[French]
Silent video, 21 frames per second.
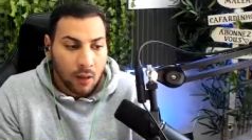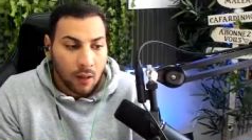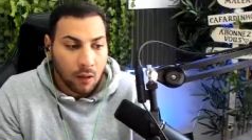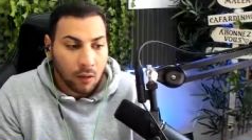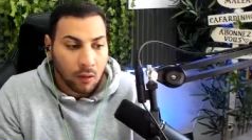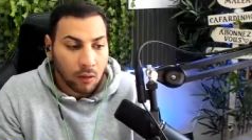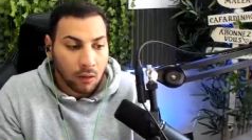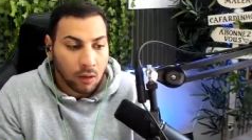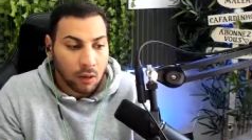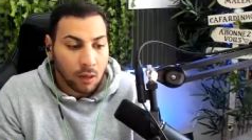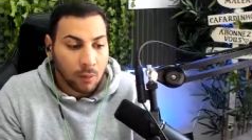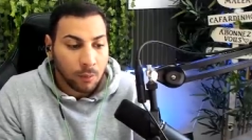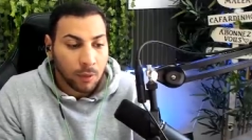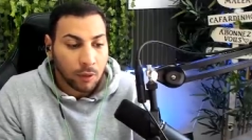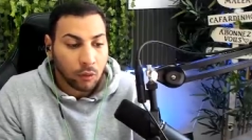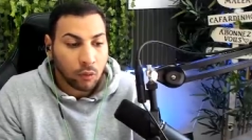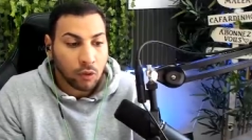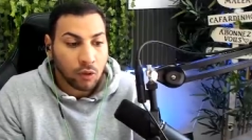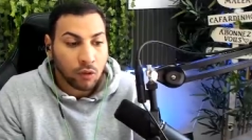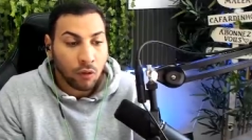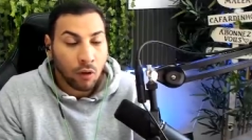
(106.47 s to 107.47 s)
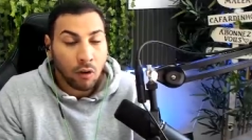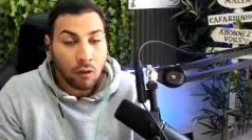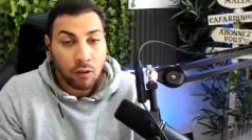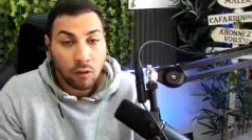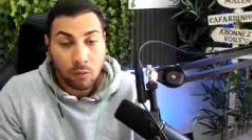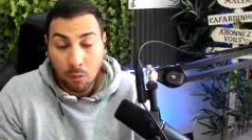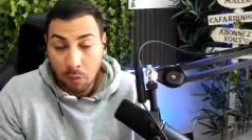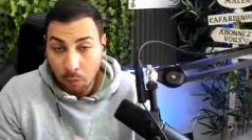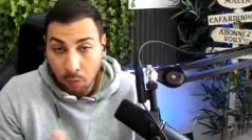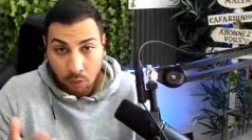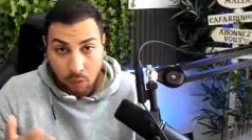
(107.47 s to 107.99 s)
Euh, et pas Twitch France,
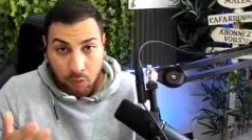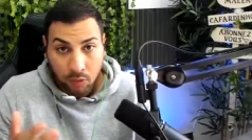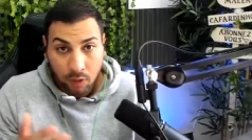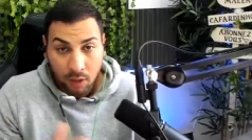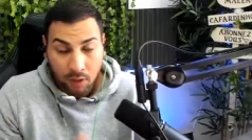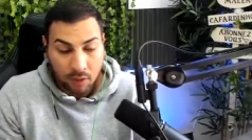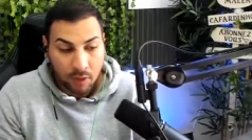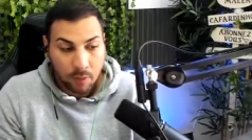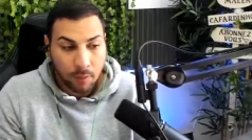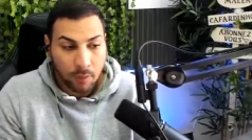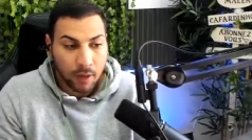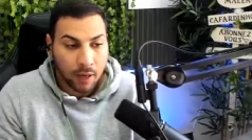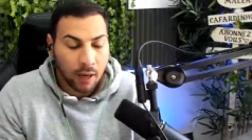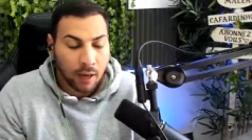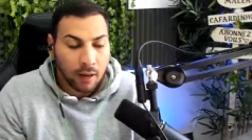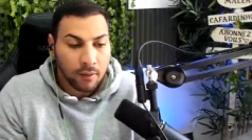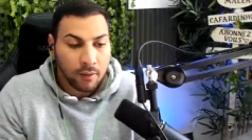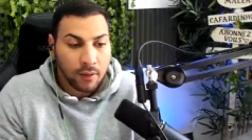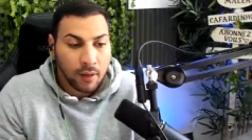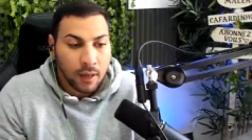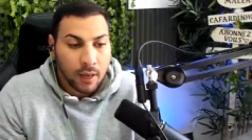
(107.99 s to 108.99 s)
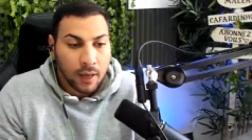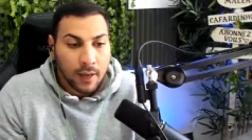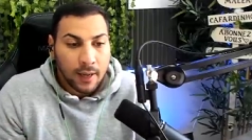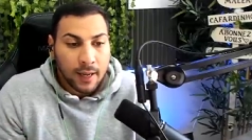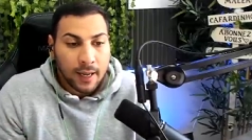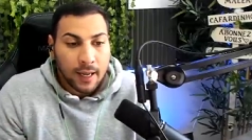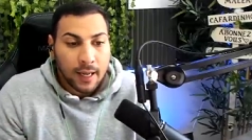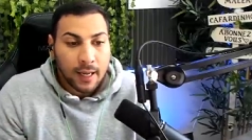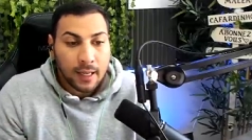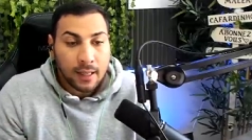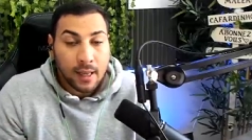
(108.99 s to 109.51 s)
mais bon, ça c'est pas grave.
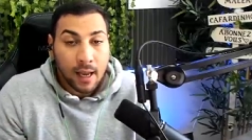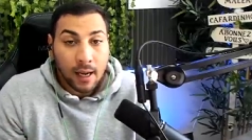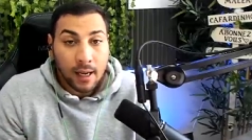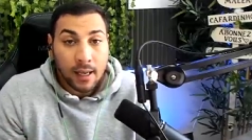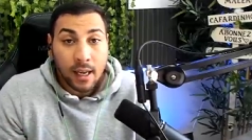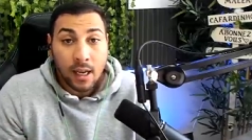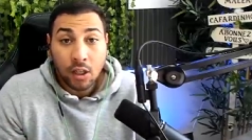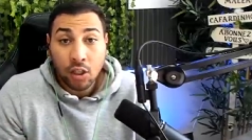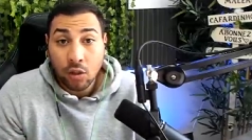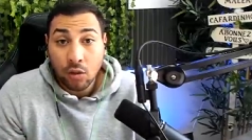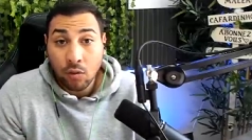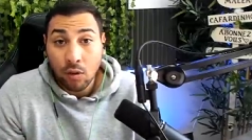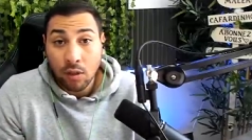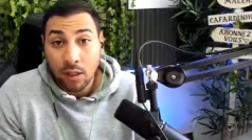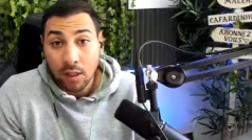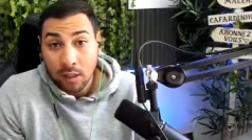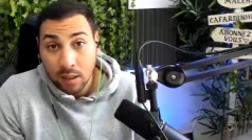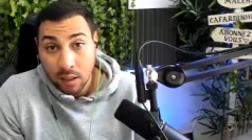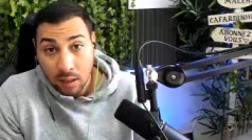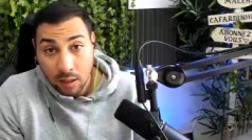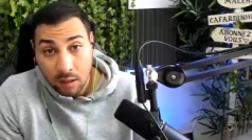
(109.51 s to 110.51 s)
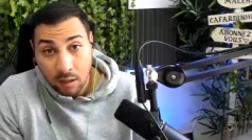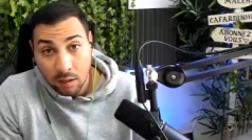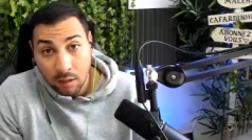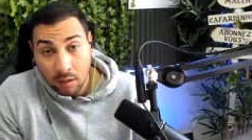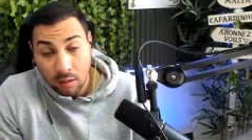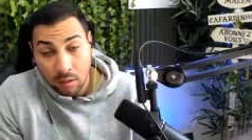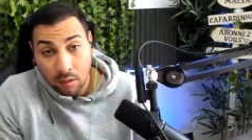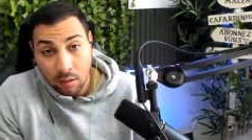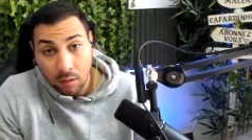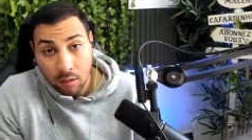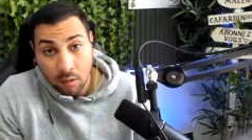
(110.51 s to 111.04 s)
Et derrière, j'ai eu un
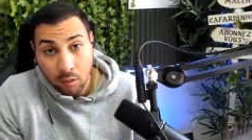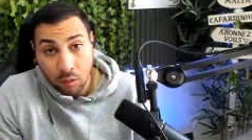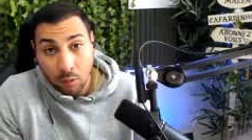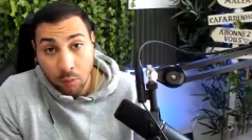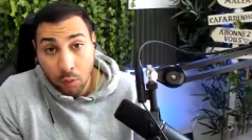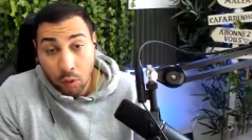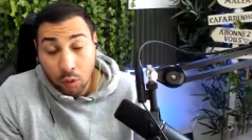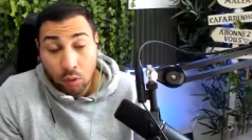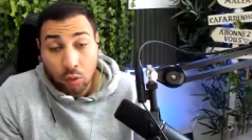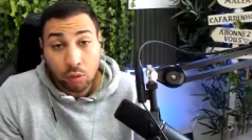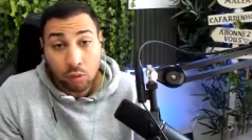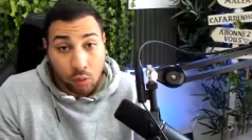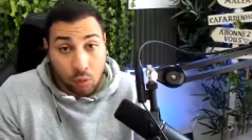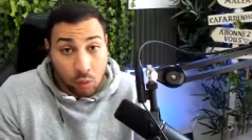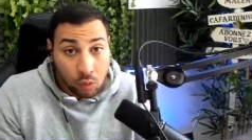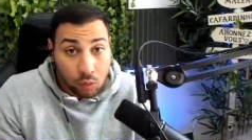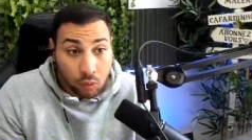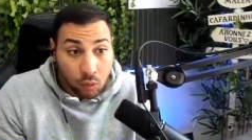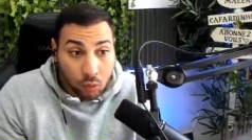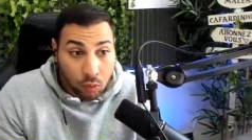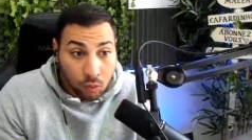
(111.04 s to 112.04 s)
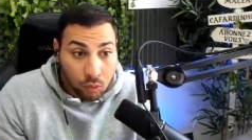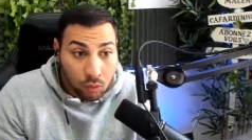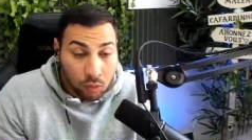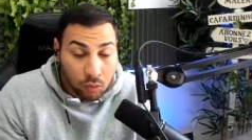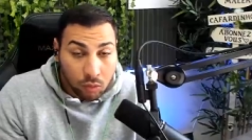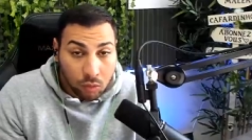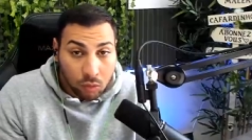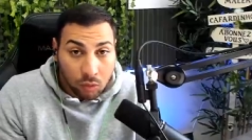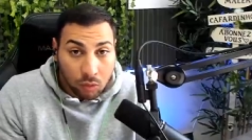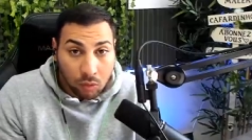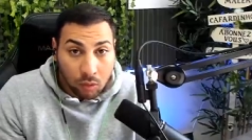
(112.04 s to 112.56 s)
accident euh, de moto sur l'autoroute,
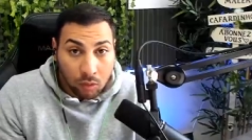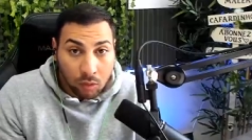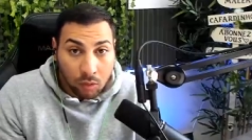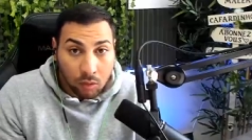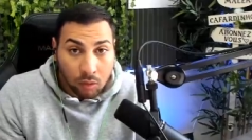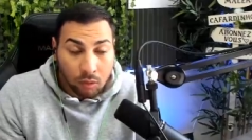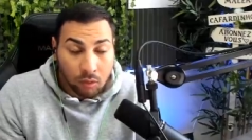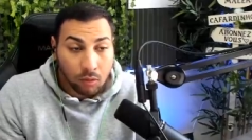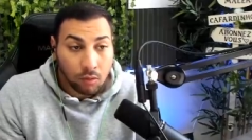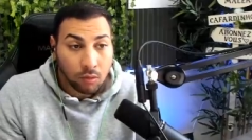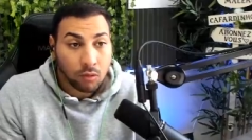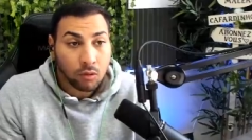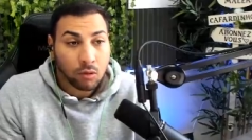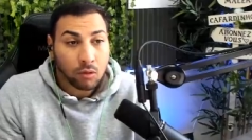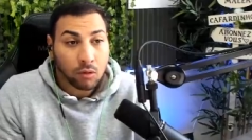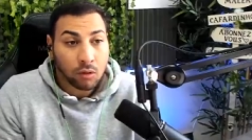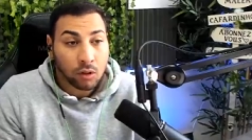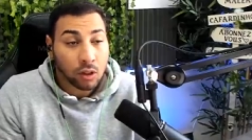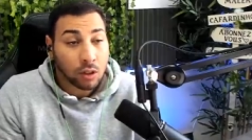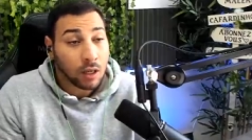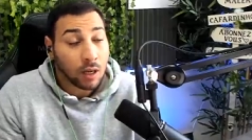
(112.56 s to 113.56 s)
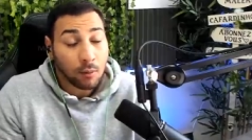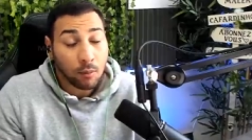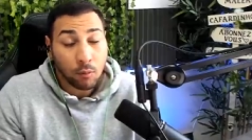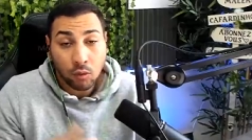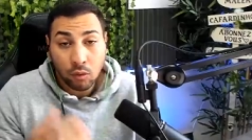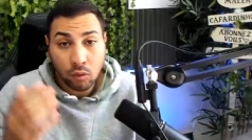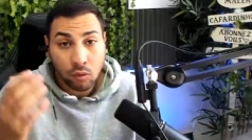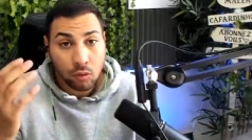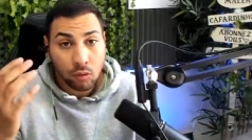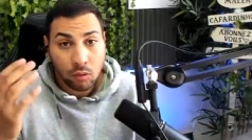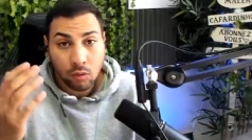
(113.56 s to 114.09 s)
euh, donc j'étais à
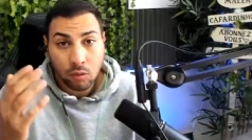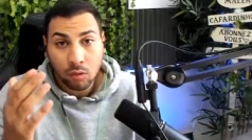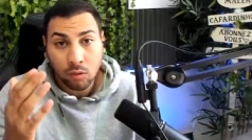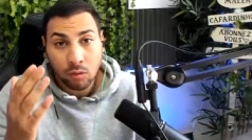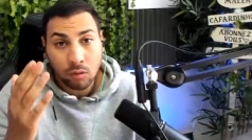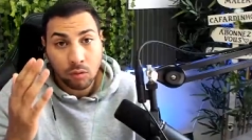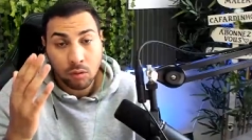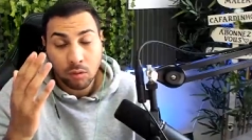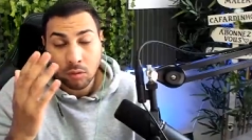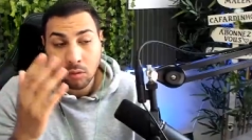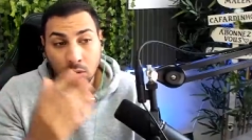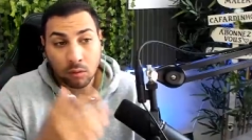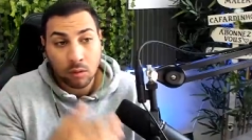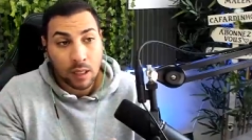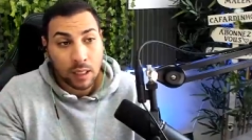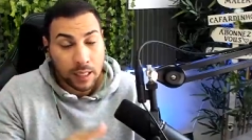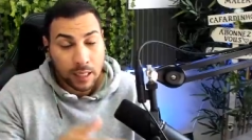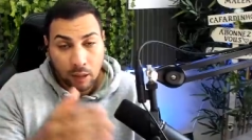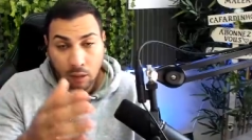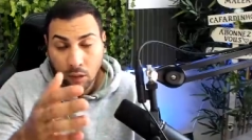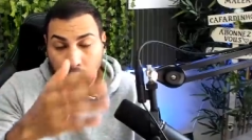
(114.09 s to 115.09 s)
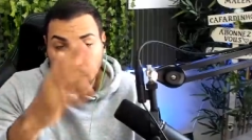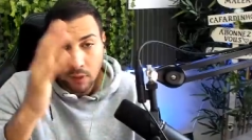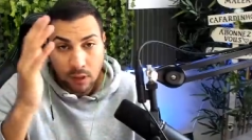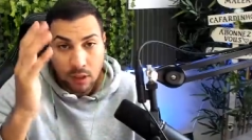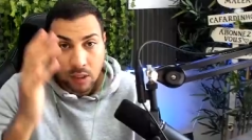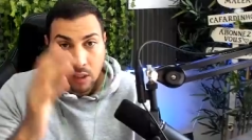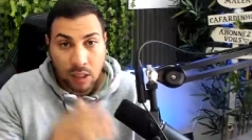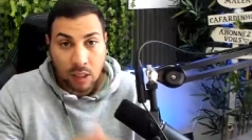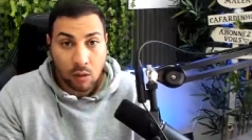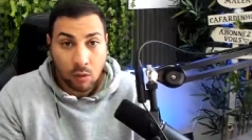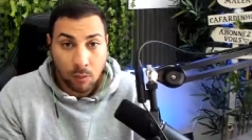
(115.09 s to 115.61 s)
moto à
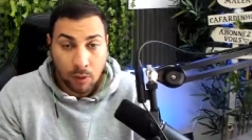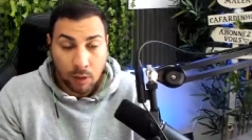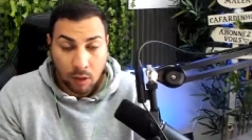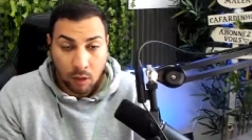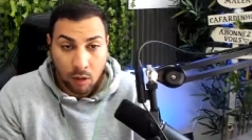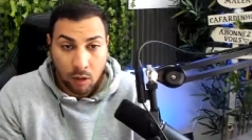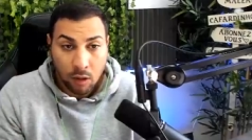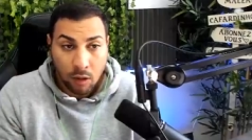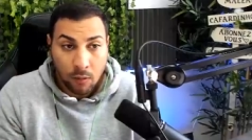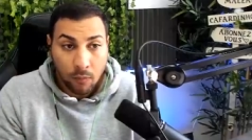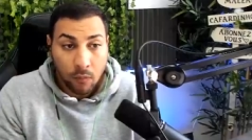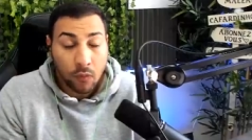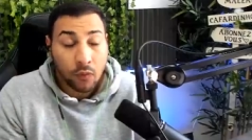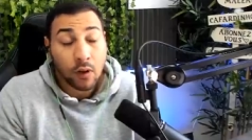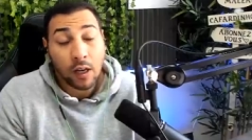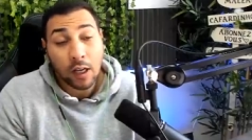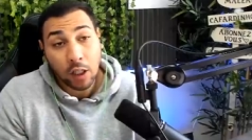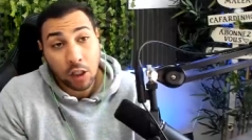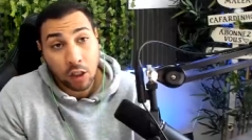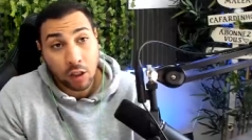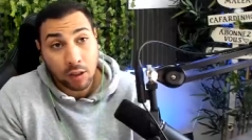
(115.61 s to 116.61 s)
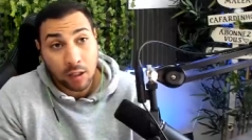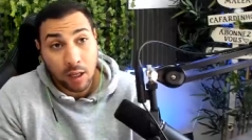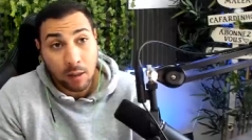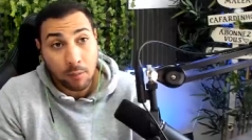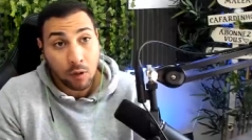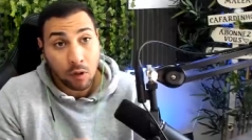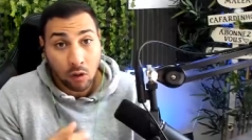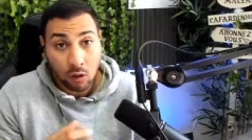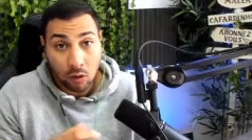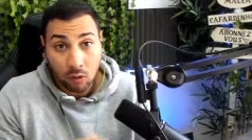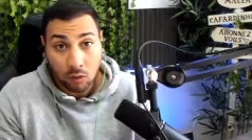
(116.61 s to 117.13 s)
90 km/h. Enfin, les gendarmes,
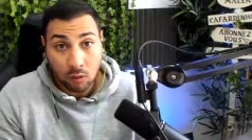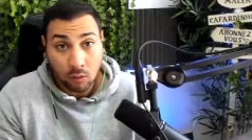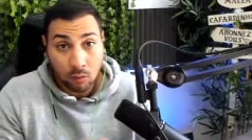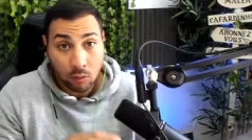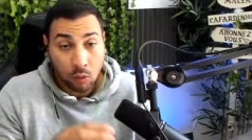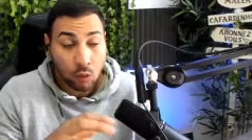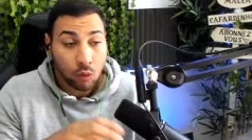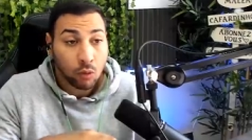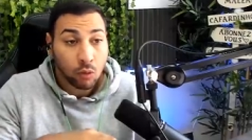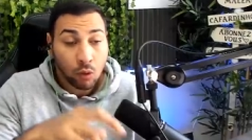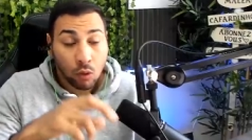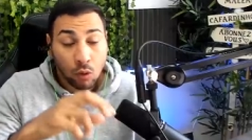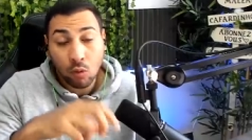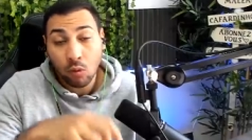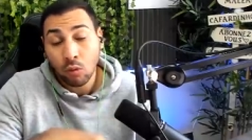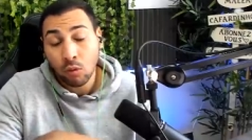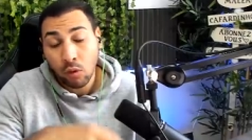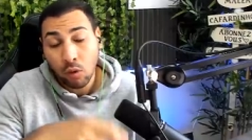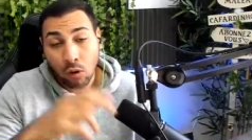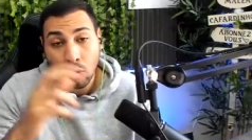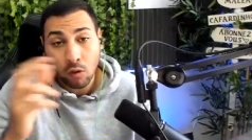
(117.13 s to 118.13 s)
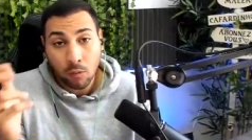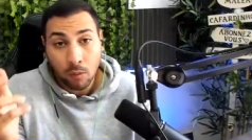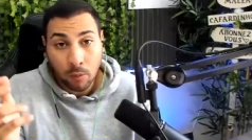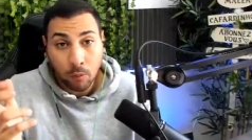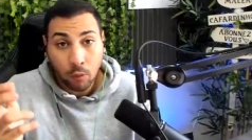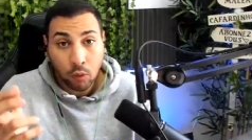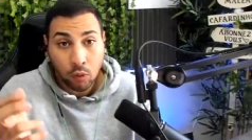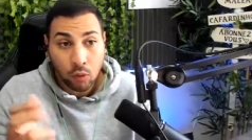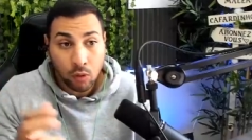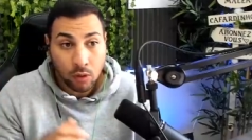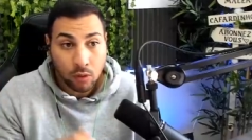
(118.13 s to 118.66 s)
quand le, compteur de ma
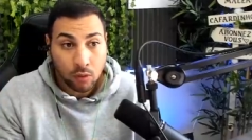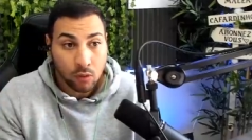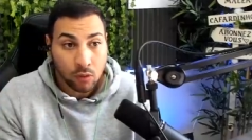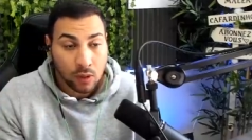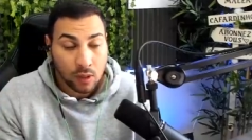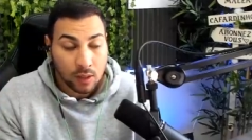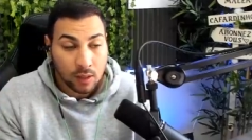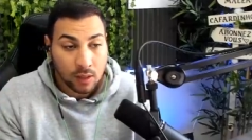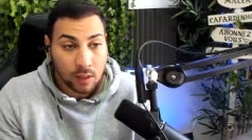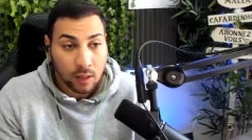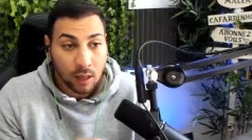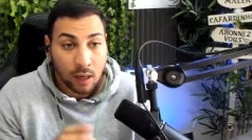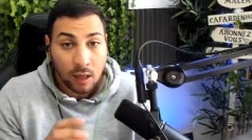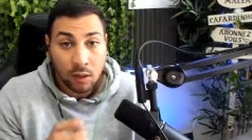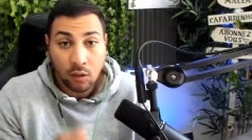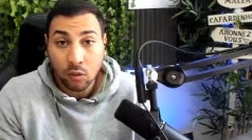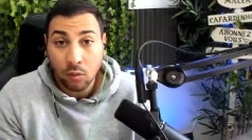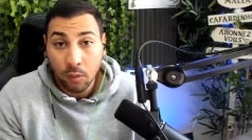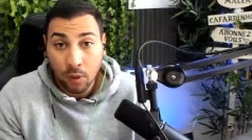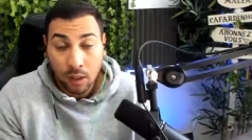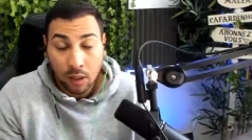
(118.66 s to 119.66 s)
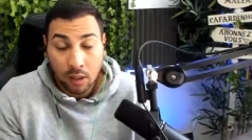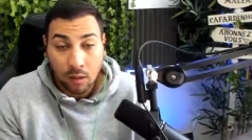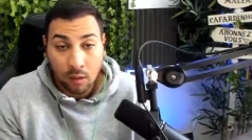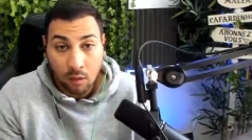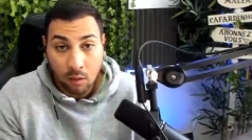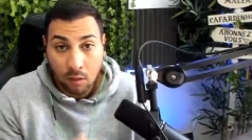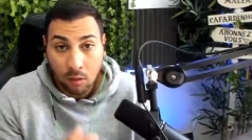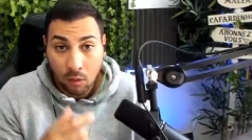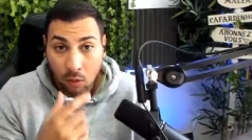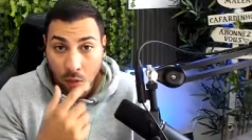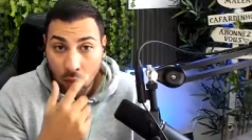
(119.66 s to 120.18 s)
moto a sauté, etc., ils ont pris le